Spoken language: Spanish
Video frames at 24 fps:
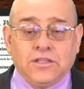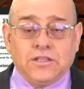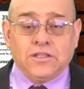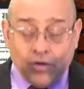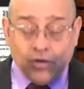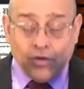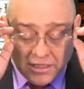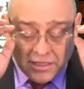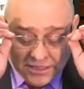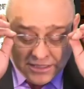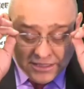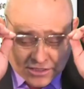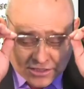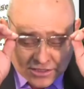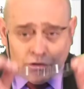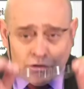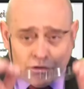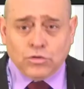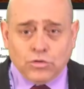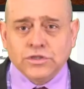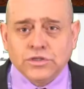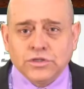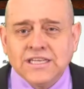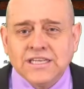Yo antes
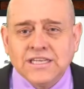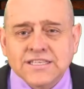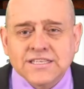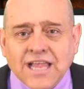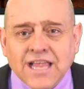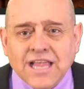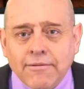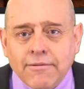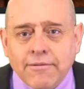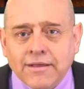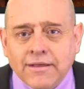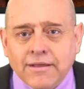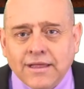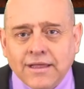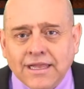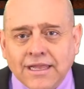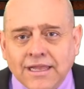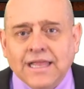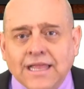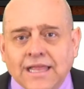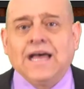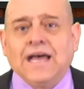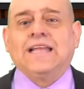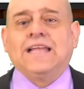no utilizaba
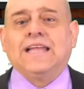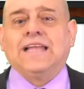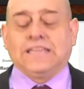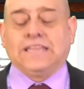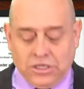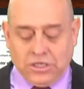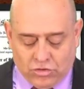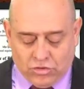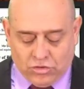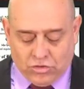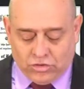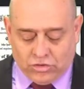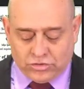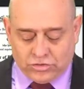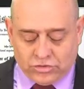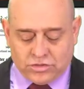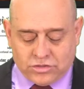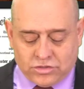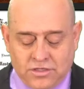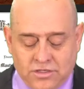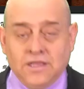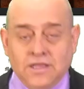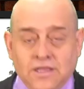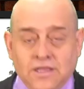anteojos